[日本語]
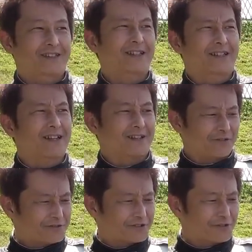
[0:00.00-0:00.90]
だから
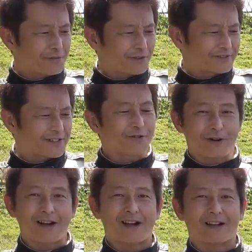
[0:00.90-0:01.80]
45秒0
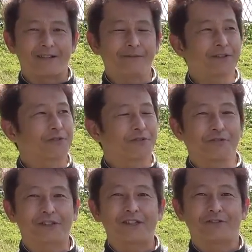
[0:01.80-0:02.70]
は今のこ
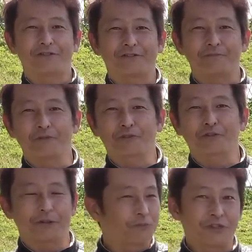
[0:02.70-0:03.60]
の気温もう今
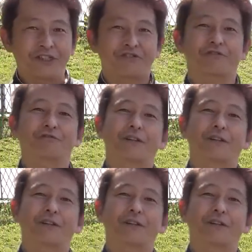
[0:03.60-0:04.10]
日はもう20度